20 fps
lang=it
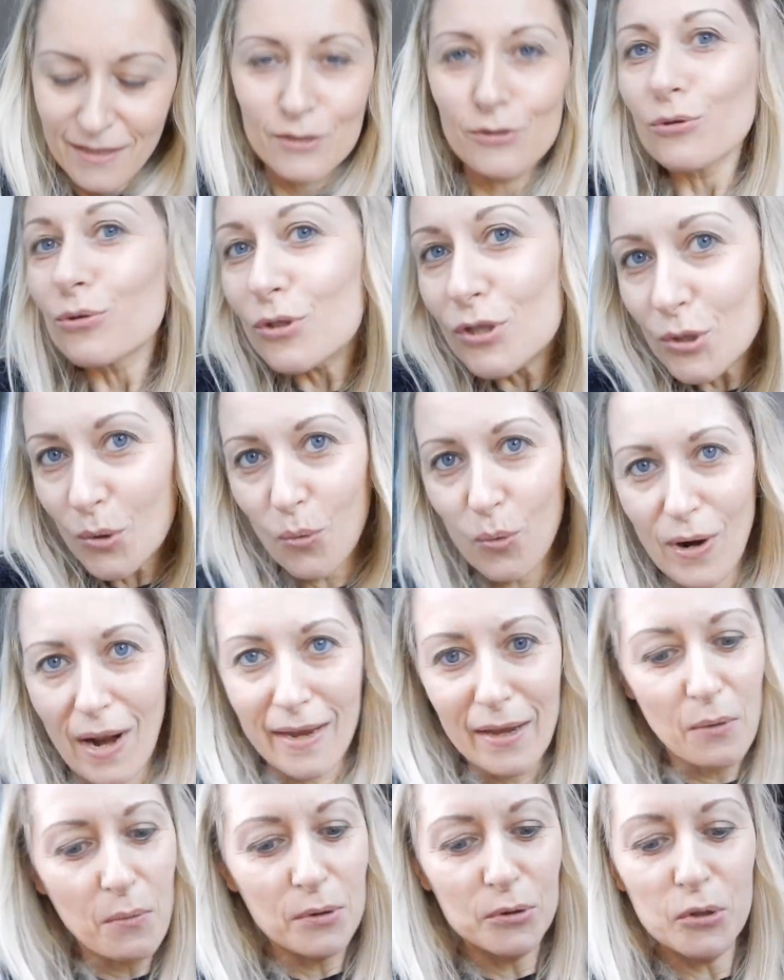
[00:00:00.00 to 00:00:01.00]
Sono
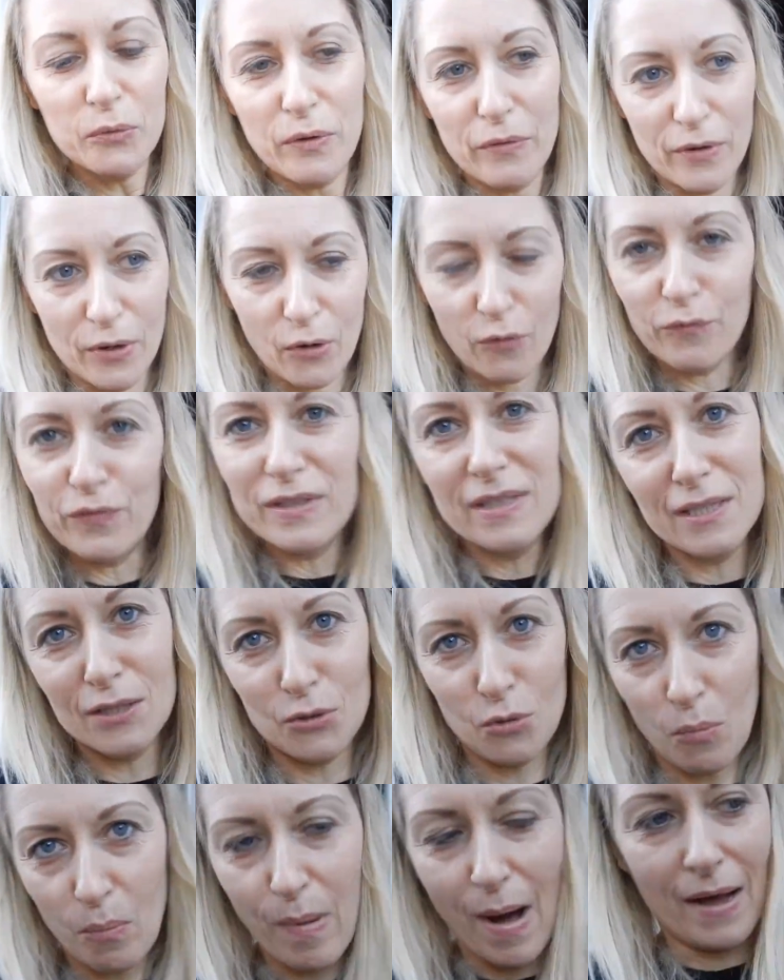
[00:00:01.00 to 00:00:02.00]
sicura che quando vi farò vedere
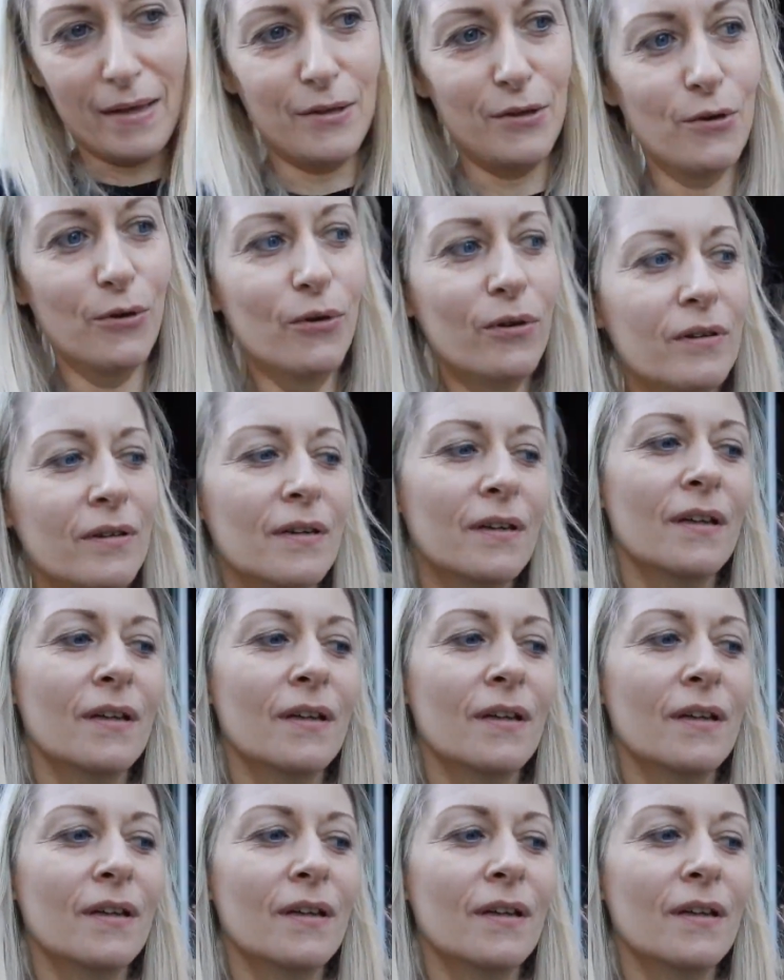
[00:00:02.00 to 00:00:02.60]
sto bagno